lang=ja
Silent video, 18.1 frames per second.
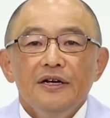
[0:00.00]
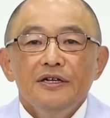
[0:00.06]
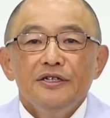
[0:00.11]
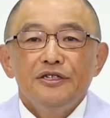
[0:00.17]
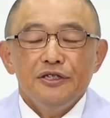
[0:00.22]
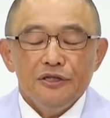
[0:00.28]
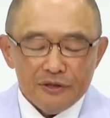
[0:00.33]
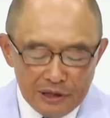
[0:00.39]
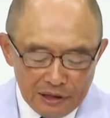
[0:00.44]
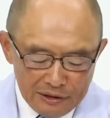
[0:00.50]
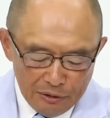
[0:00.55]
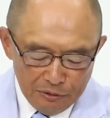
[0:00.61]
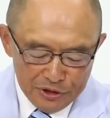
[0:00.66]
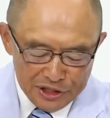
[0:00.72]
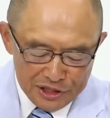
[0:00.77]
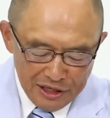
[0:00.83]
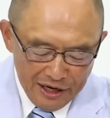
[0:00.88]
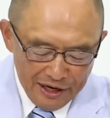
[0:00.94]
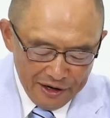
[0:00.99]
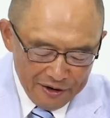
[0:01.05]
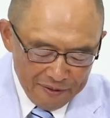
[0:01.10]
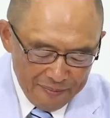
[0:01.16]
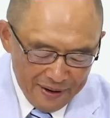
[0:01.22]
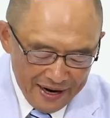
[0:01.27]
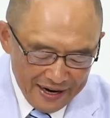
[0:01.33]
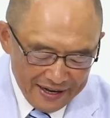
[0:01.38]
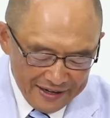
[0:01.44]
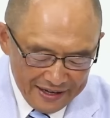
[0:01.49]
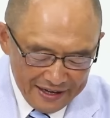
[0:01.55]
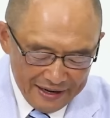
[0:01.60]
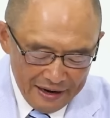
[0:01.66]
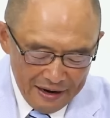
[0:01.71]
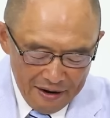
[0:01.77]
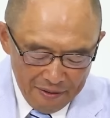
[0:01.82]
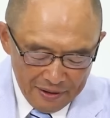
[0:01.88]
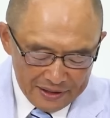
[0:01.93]
収穫が失われる前
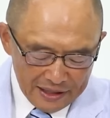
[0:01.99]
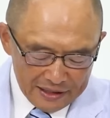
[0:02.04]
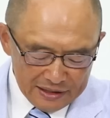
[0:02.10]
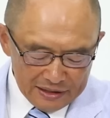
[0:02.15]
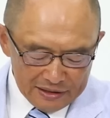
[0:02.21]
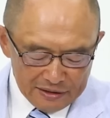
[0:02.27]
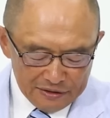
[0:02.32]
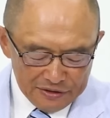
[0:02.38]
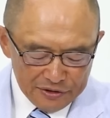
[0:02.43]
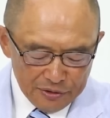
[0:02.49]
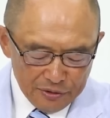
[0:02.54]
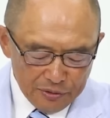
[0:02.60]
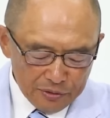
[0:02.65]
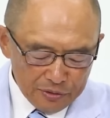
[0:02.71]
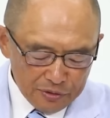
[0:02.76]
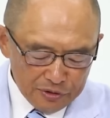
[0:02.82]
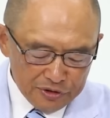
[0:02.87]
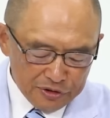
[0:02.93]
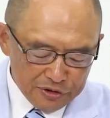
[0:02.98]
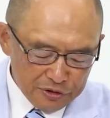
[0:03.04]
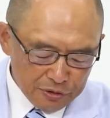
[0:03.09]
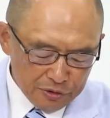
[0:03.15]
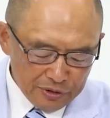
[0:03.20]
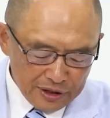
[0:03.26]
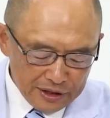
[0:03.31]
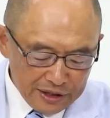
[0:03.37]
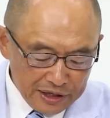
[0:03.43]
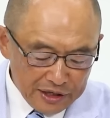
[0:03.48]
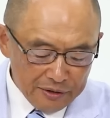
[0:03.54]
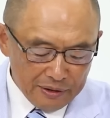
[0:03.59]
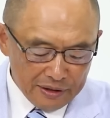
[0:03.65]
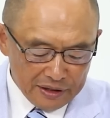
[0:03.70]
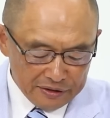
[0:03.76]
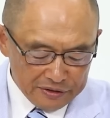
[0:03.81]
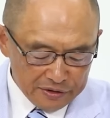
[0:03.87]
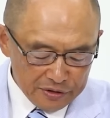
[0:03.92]
に私たちはそのことをすることができる
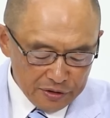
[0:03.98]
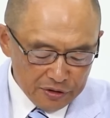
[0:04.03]
わけです。